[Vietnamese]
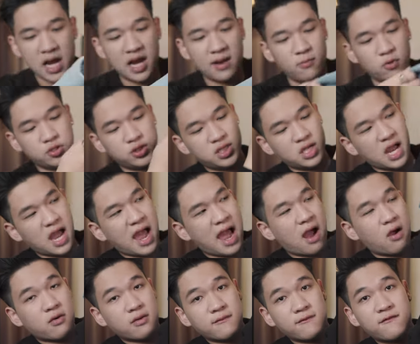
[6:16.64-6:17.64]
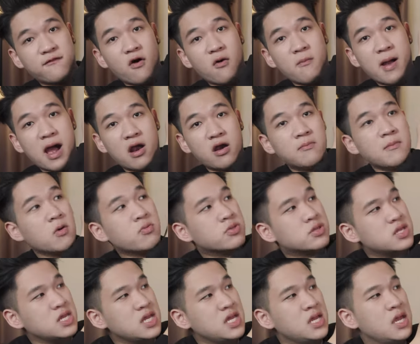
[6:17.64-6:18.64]
đây là một chiếc áo form áo là
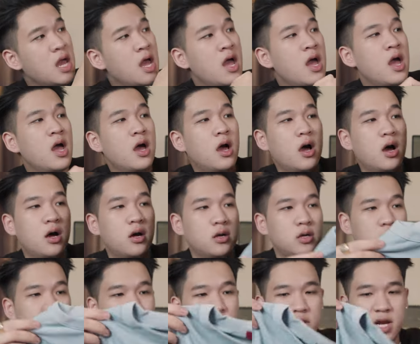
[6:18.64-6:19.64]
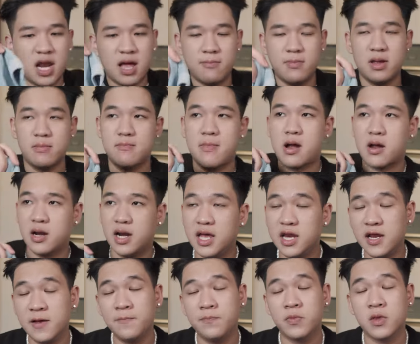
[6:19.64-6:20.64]
boxy ờ, đấy cho nên là mình mặc
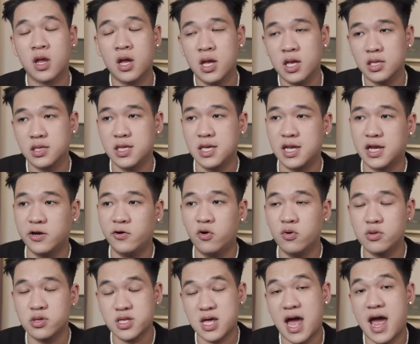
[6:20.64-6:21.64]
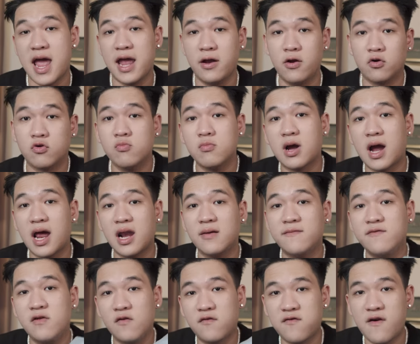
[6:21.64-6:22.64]
lên ấy thì cái độ dài nó cũng khá
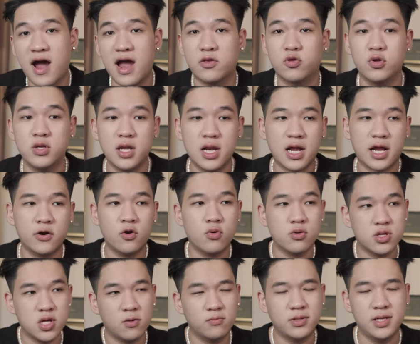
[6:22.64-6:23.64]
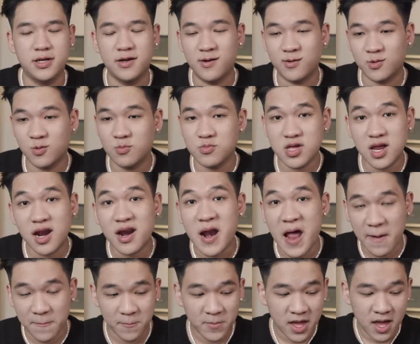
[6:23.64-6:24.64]
là vừa phải tuy nhiên là cái độ rộng thì nó cũng rất là
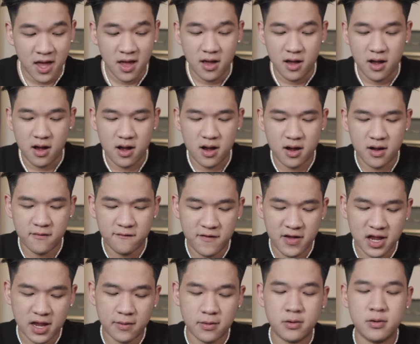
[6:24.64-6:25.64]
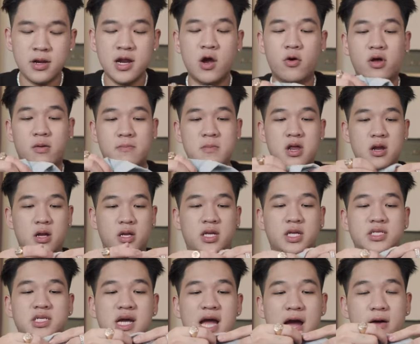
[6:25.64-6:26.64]
đẹp à, về cái điều đặc biệt ở
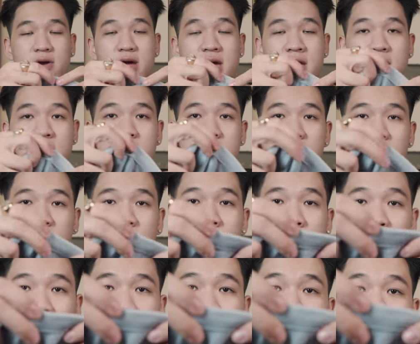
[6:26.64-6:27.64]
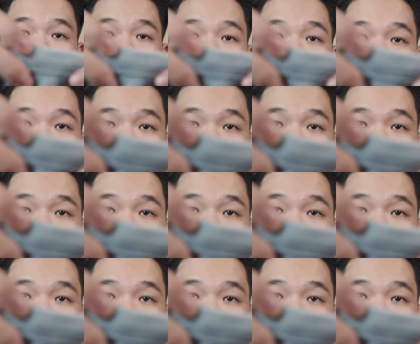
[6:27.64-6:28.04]
trên chiếc áo này là các bạn có thể để